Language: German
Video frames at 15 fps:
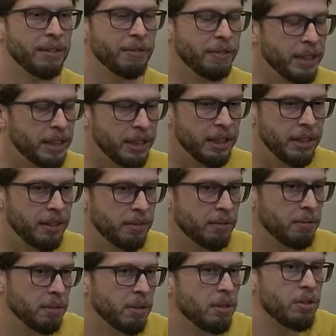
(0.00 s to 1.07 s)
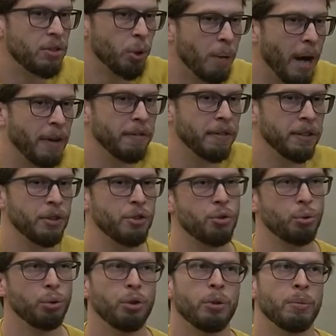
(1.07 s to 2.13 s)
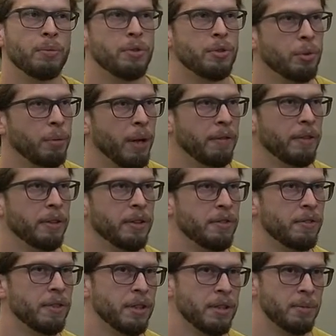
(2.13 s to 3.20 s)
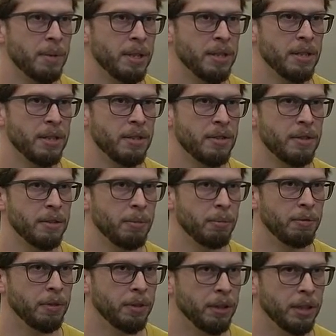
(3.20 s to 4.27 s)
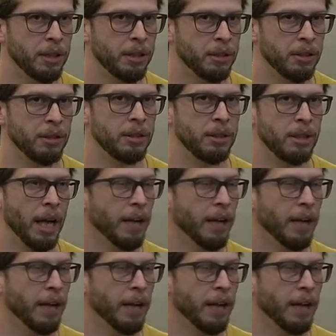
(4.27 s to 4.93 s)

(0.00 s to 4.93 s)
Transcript: wichtig zum Anfang des Studiums, zum Anfang des Wintersemesters ähm, finde ich äh, die